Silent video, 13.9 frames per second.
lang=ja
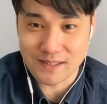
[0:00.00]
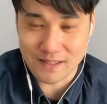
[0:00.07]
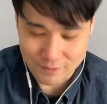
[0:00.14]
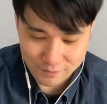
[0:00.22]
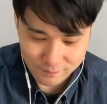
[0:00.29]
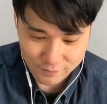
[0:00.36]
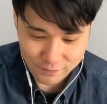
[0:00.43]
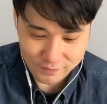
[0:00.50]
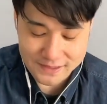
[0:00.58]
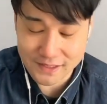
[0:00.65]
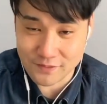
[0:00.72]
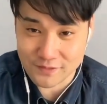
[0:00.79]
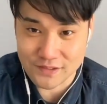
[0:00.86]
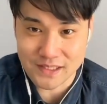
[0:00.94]
あのー、もう
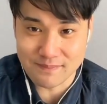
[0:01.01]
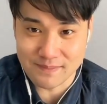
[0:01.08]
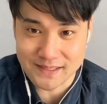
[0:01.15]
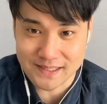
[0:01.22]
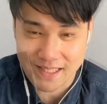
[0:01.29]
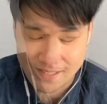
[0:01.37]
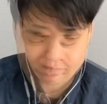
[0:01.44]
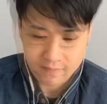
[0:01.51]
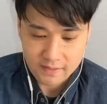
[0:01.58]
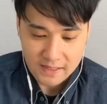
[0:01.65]
セットしております。はい。